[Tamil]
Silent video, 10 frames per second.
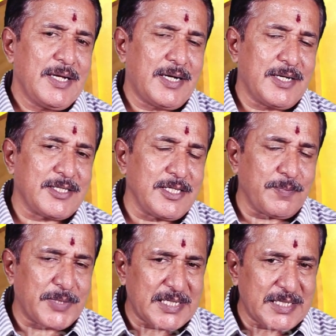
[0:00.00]
கடைசி
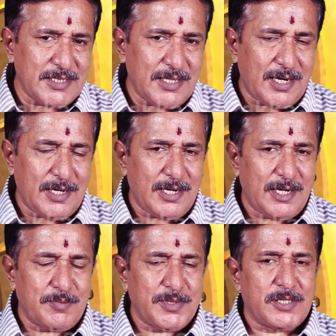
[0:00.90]
பதினஞ்சு
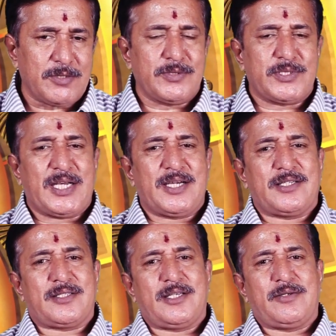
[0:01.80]
நாள்லலாம் மிகவும்
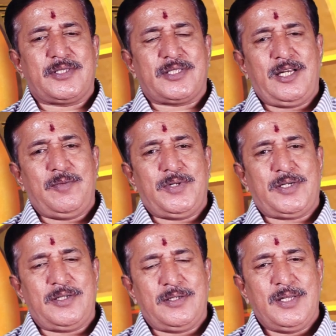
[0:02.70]
ஜாகிரதையாக ஒரு
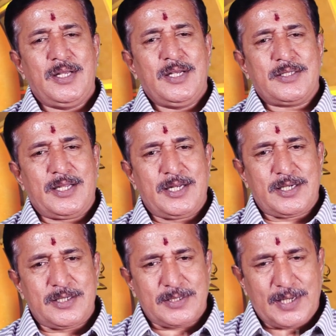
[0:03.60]
செயல்பட்டு
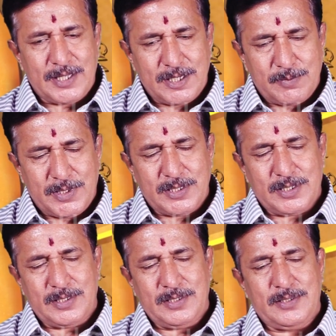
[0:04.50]
தனக்கு சாதகமாக இந்த
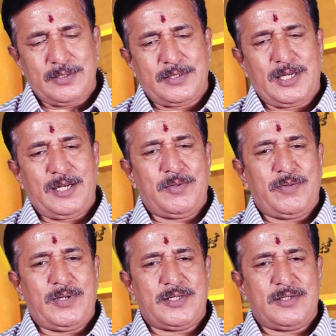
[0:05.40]
நிலைமை
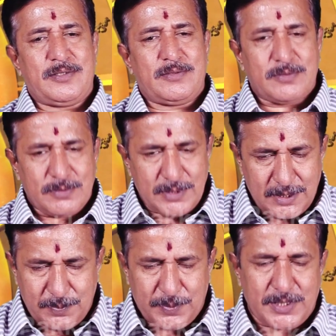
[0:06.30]
வள
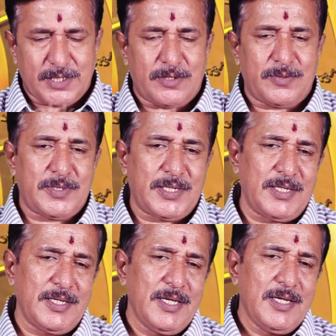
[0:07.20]
ஏற்படுத்திக்கணுன்னா
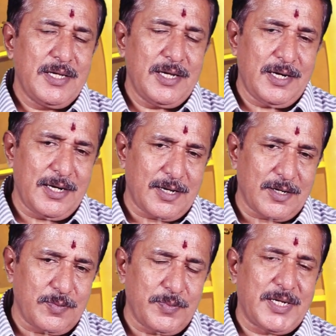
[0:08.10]
எல்லா
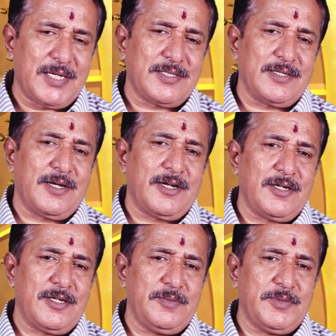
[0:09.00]

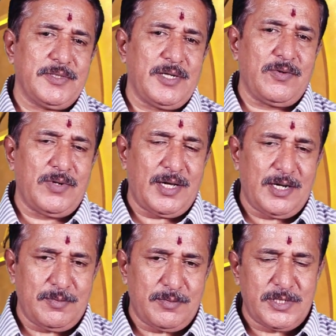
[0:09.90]
கும்பராசிக்காரங்களும் வந்து
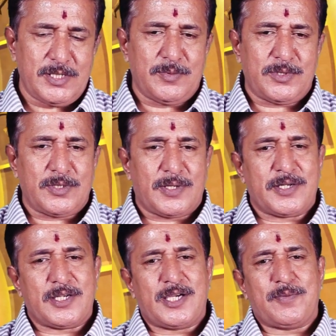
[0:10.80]
அவங்களால முடிஞ்ச மட்டும்
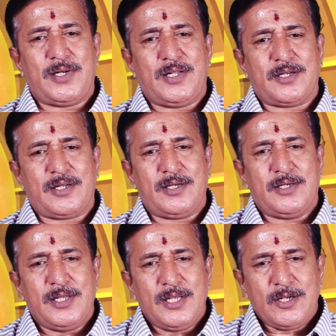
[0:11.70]
அருகாமையில் இருக்கிற
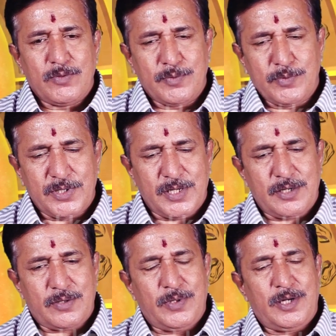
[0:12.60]
ஒரு
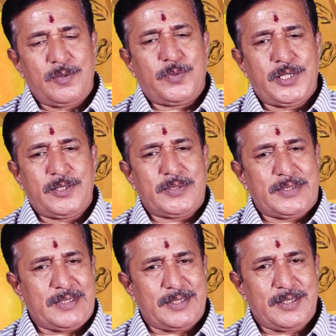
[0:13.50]
முருகன் கோயிலுக்கு போயிட்டு
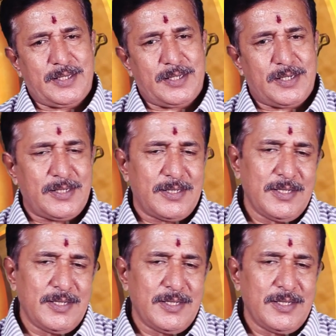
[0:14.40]
வந்துட்டு இருந்தீங்கன்னா